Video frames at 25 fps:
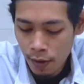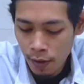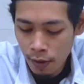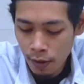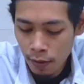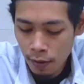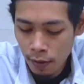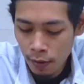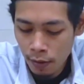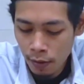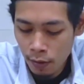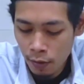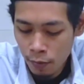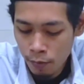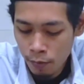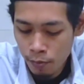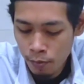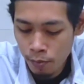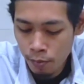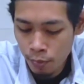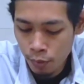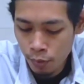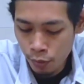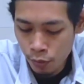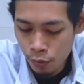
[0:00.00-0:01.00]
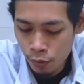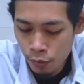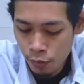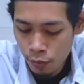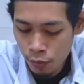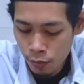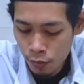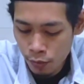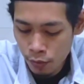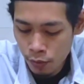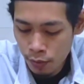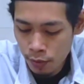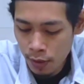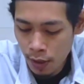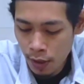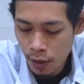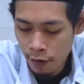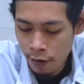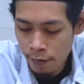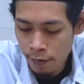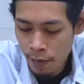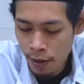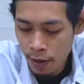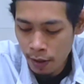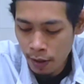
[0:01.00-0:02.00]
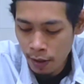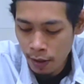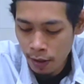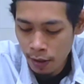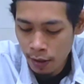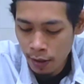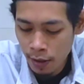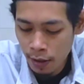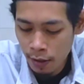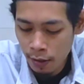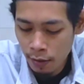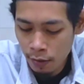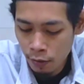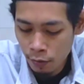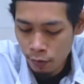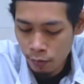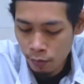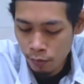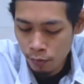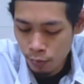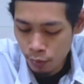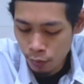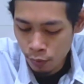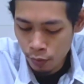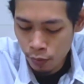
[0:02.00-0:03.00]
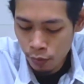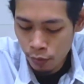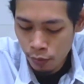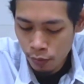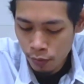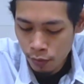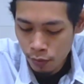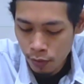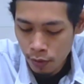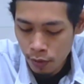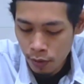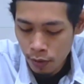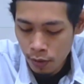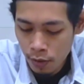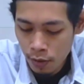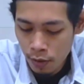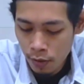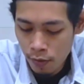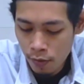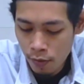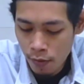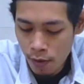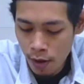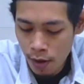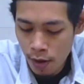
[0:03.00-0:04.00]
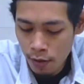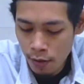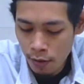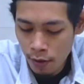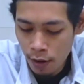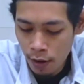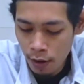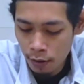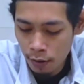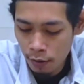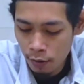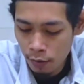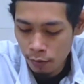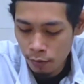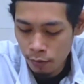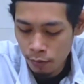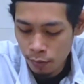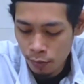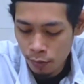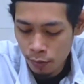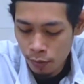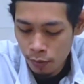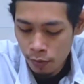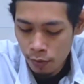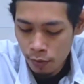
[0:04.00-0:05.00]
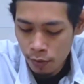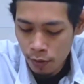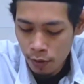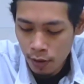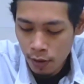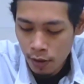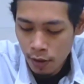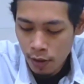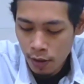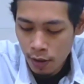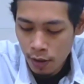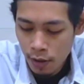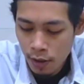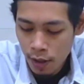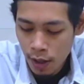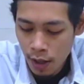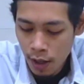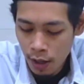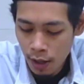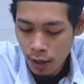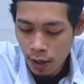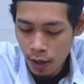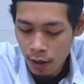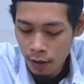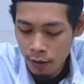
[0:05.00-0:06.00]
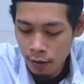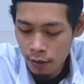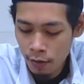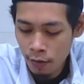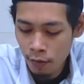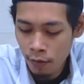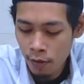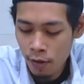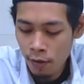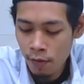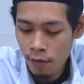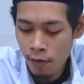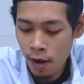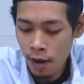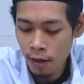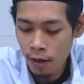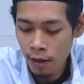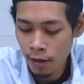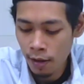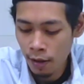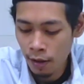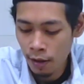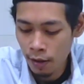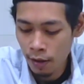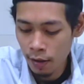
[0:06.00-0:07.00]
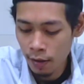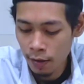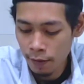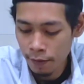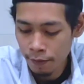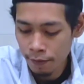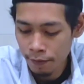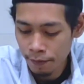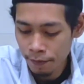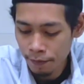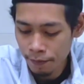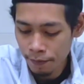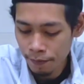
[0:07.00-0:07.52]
wal lubbu utawi maknane al lubbu huwa yo ya al lubbu al aklu iku akal